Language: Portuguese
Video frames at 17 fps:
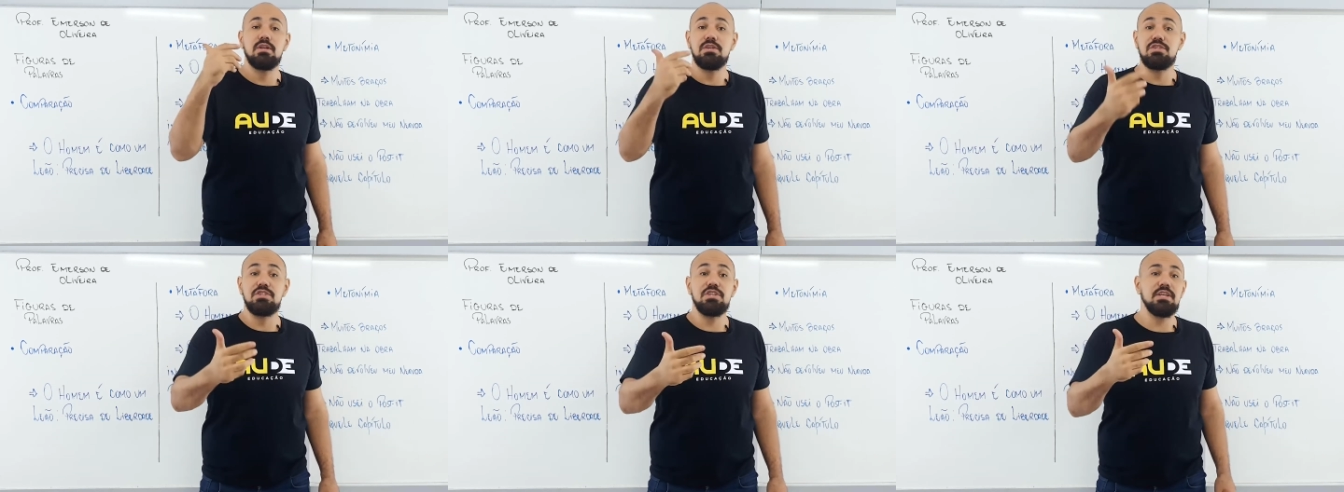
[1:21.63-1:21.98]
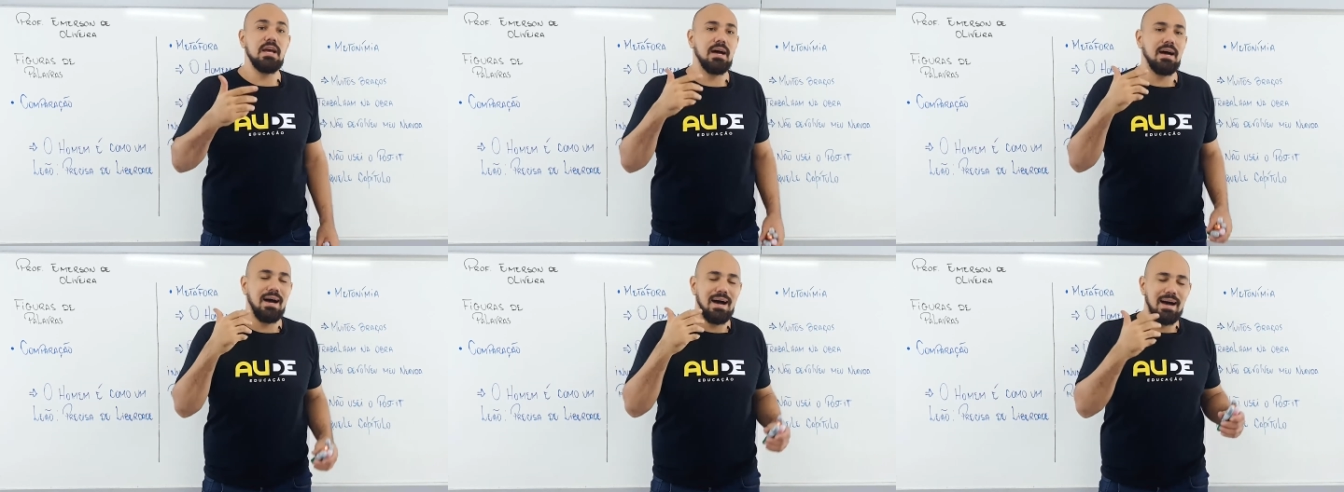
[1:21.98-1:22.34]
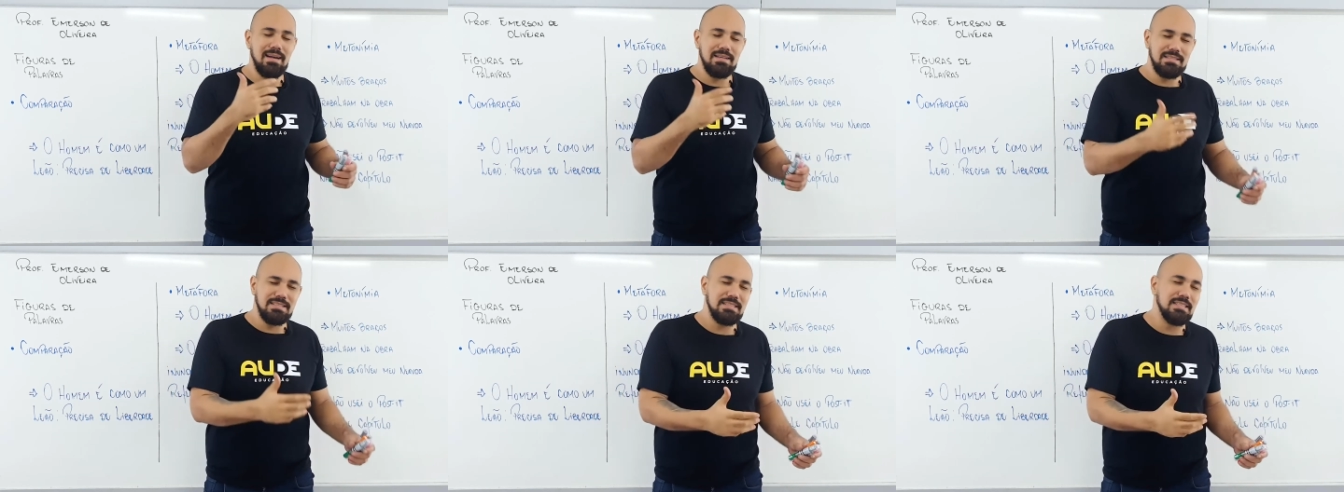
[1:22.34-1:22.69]
dia a
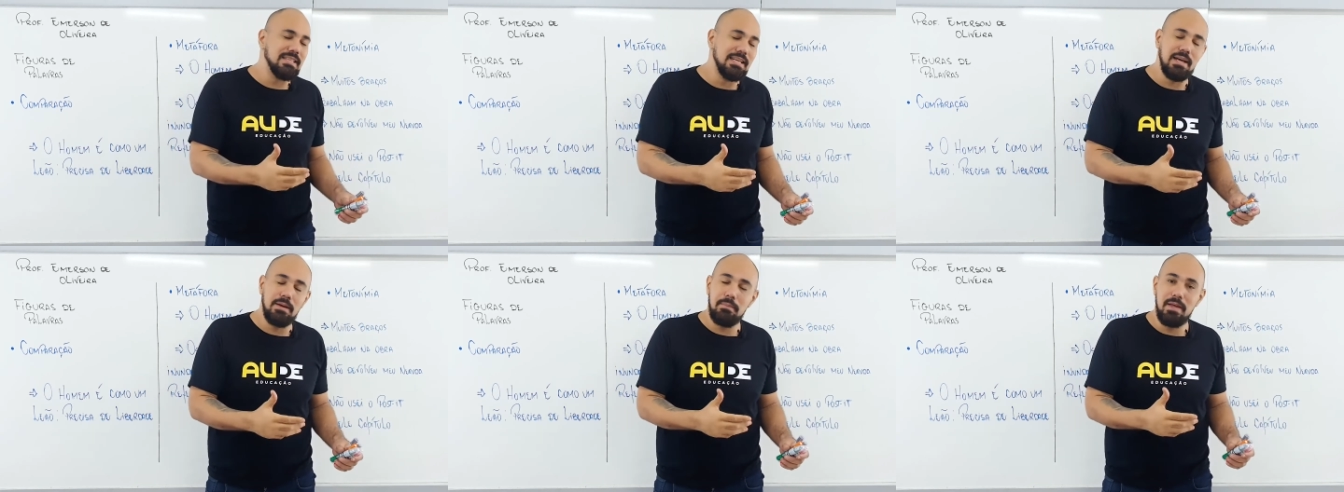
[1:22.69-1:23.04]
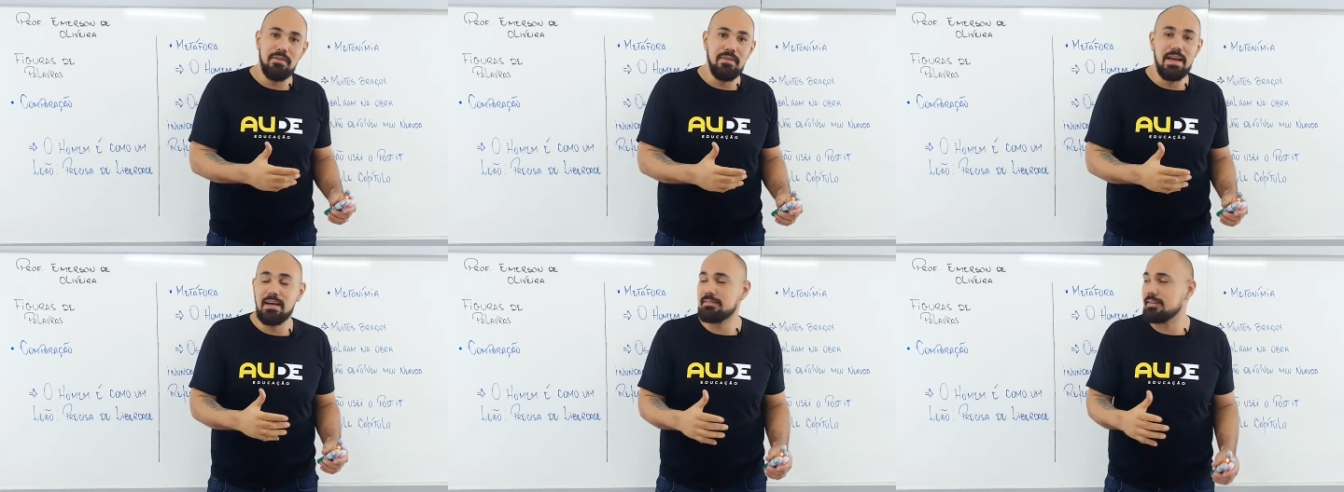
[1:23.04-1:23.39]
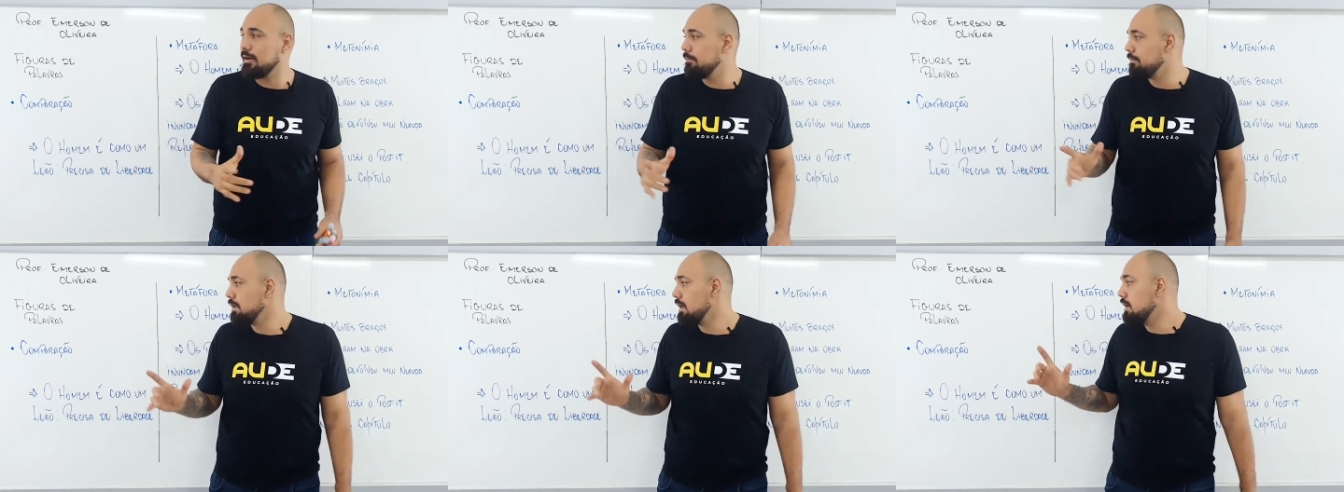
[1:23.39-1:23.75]
dia, beleza?